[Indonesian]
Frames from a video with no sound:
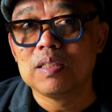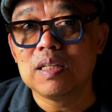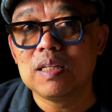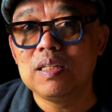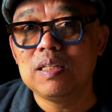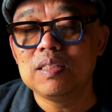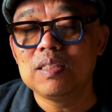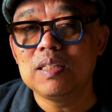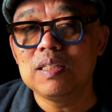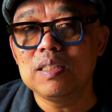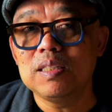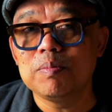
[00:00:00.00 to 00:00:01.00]
Jadi di
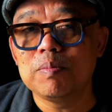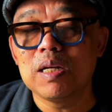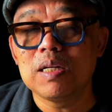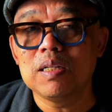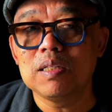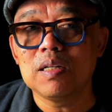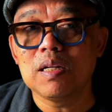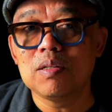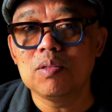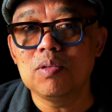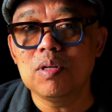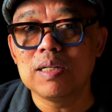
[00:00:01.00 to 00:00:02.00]
sini sebenarnya
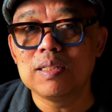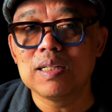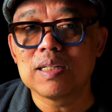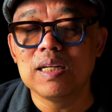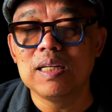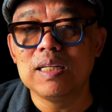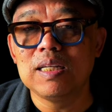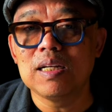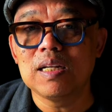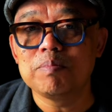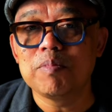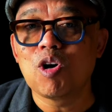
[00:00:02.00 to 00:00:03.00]
selalu ada
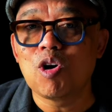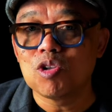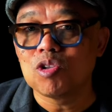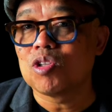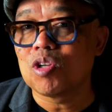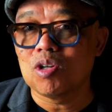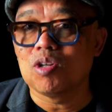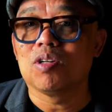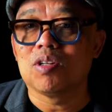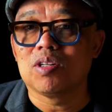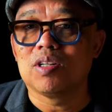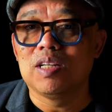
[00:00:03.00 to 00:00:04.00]
keinginan mengontrol,
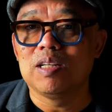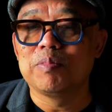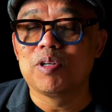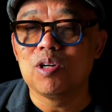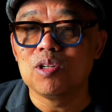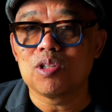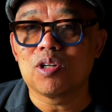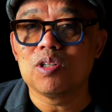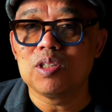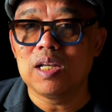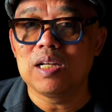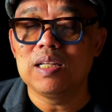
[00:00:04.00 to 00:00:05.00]
ya
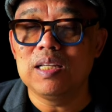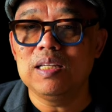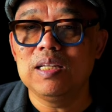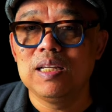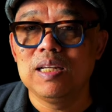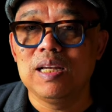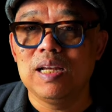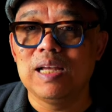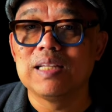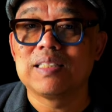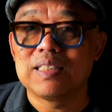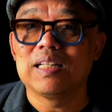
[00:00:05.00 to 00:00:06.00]
mengontrol dari
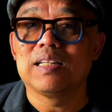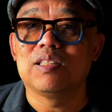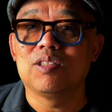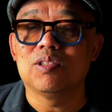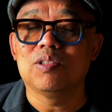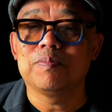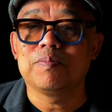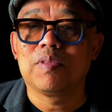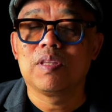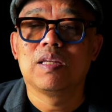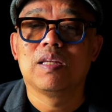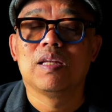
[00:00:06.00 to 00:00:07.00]
hasil itu.
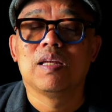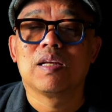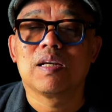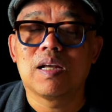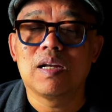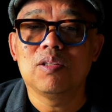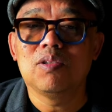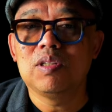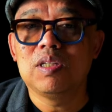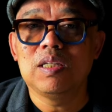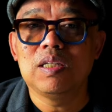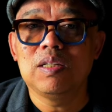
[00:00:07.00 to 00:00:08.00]
Karena itu
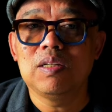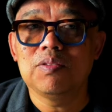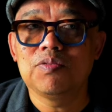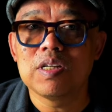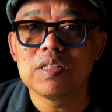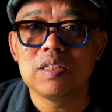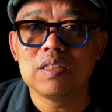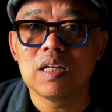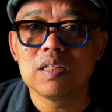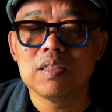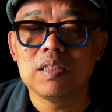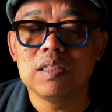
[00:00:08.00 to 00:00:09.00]
di
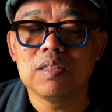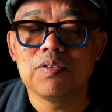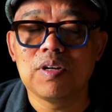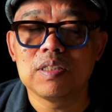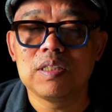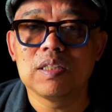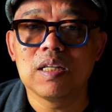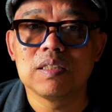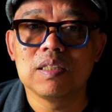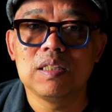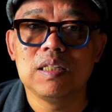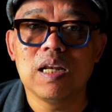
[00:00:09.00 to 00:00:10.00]
fasilitasi
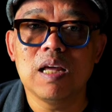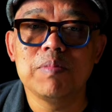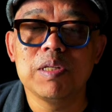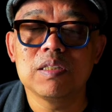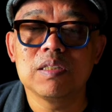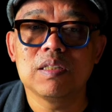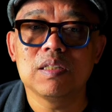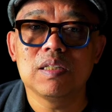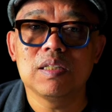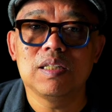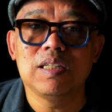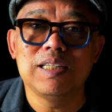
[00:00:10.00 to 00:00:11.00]
fasilitasi dinamis
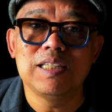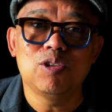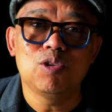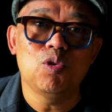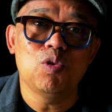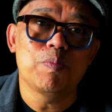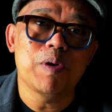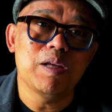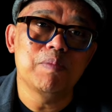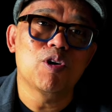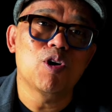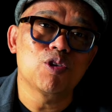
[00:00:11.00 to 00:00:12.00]
itu
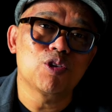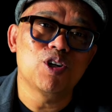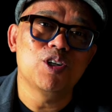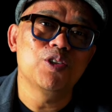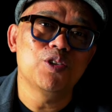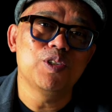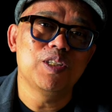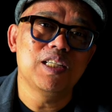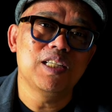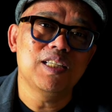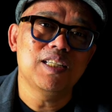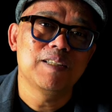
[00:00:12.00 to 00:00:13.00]
upaya mengontrol itu
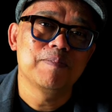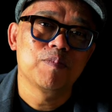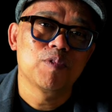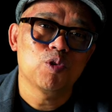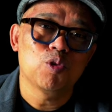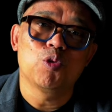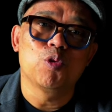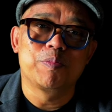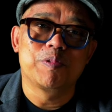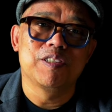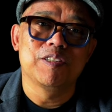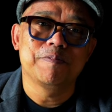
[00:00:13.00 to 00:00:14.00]

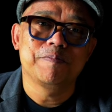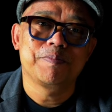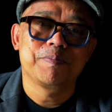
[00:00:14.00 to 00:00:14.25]
ditutup gitu.